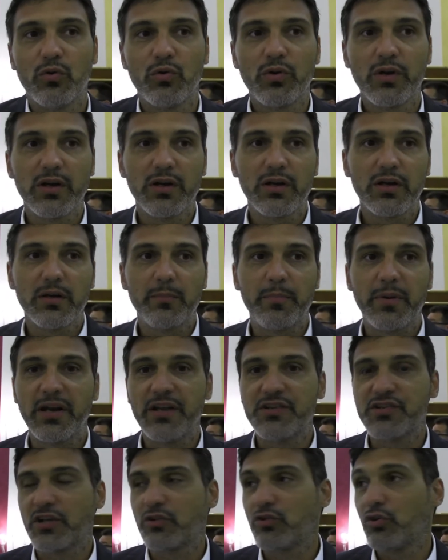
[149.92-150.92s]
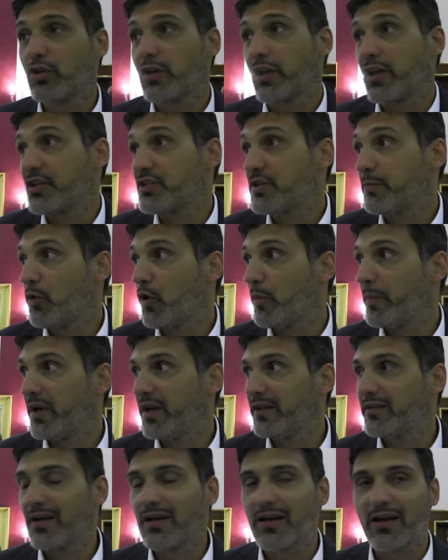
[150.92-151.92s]
un, eh, palleggiatore che si può
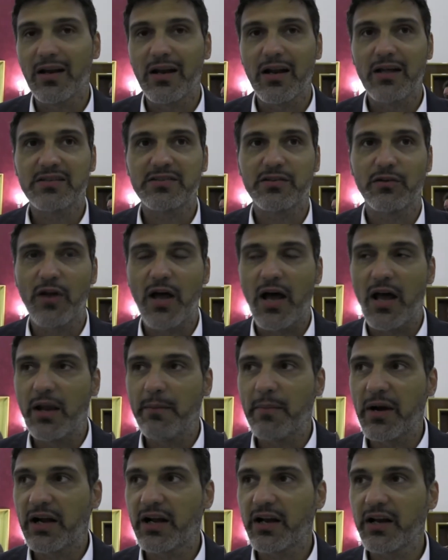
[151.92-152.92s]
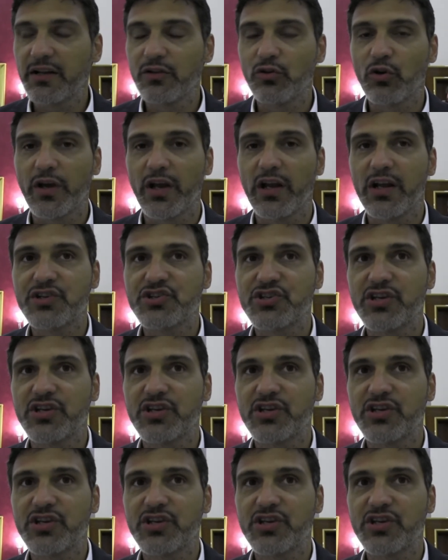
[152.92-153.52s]
meritare la nazionale, ma credo che la